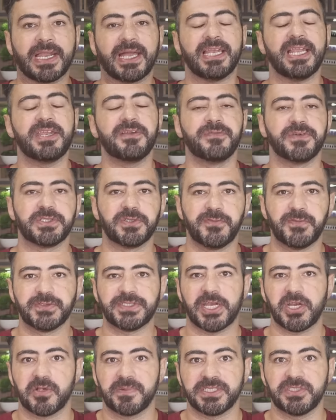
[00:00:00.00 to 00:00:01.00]
Fala galera, Evandro
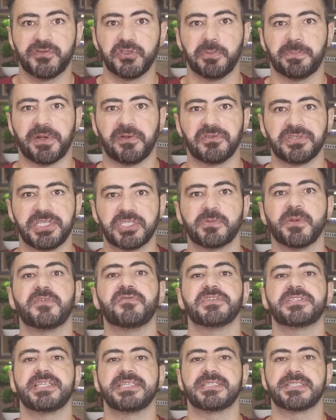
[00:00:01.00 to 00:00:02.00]
Fusari com mais um vídeo pra vocês, como é
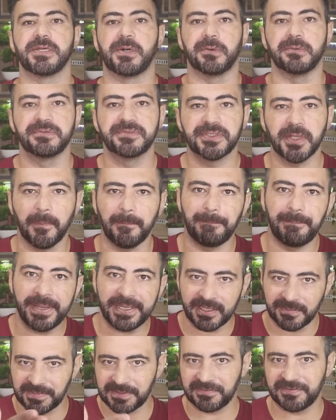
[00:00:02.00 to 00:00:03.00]
que vocês estão? Tão
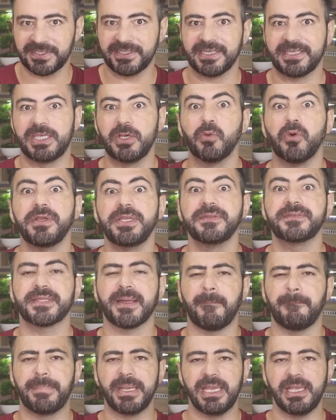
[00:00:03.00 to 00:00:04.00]
bem, dá pra ver daqui, o olhinho
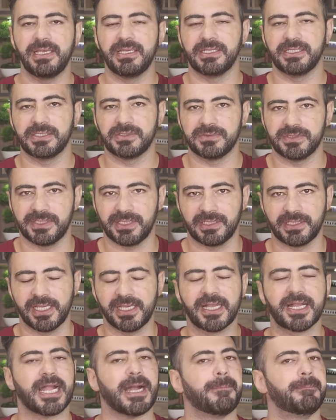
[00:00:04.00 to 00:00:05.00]
tá brilhando aí.
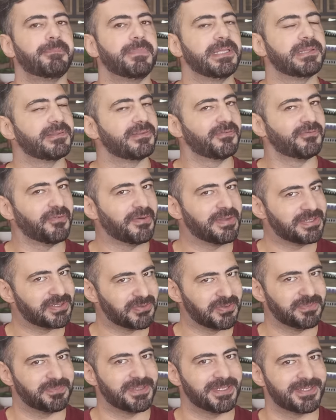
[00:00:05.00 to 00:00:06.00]
Que capítulo foi esse
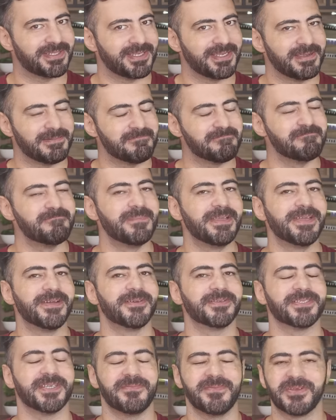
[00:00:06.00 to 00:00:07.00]
de One Piece, hein?
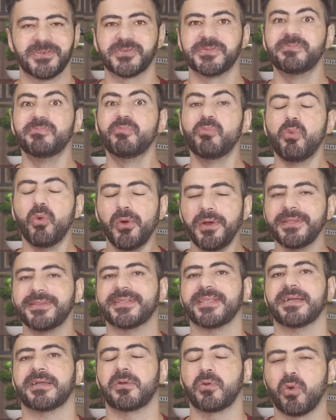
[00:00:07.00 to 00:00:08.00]
Meus amigos,
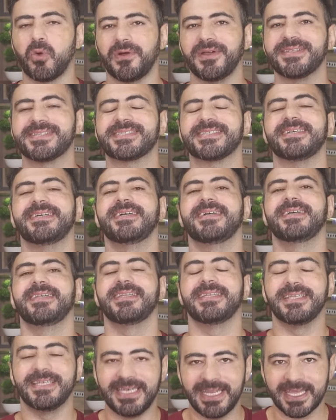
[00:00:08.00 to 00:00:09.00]
muita coisa
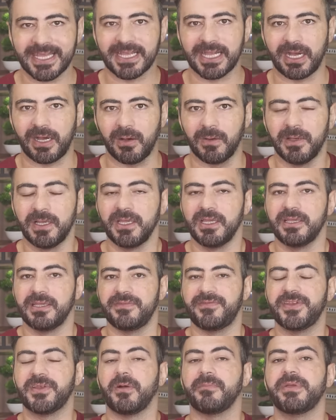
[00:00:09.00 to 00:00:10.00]
legal.
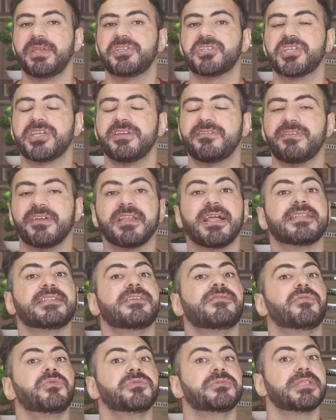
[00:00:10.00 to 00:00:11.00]
Finalmente
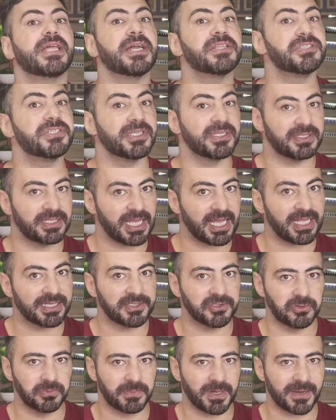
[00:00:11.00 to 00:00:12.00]
revelada a vontade
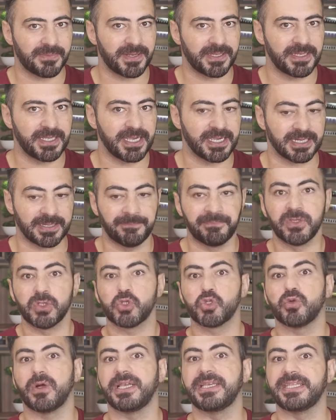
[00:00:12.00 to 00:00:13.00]
herdada do Barba Negra,
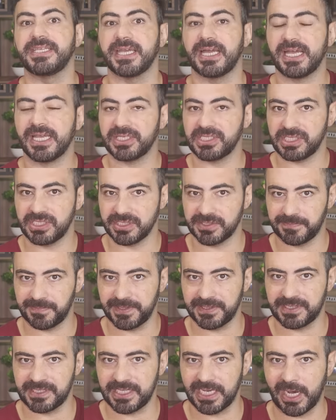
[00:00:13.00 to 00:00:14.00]
sua linhagem
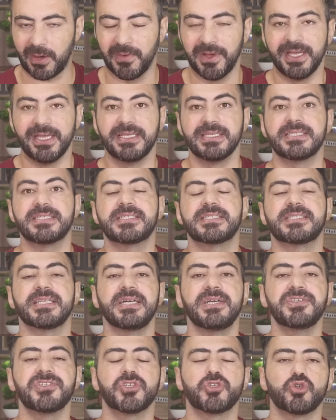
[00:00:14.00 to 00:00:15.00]
especial,
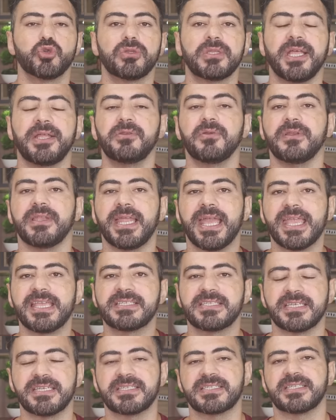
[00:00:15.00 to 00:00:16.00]
Sanji chutando
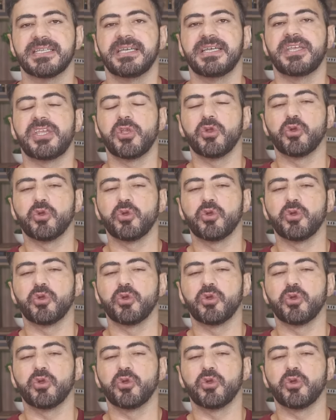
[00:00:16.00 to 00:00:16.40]
lasers